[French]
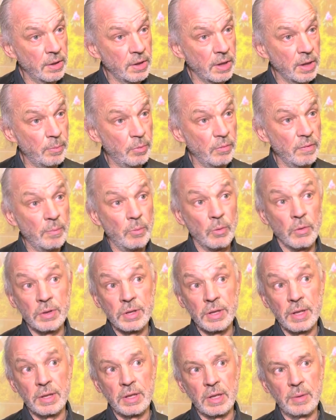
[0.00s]
qui pouvaient
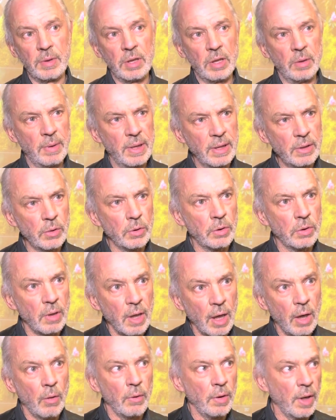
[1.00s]
plonger à 6000 mètres, que
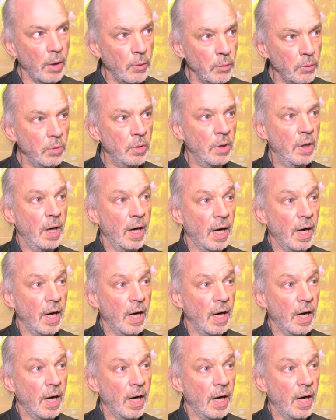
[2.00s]
là, on a eu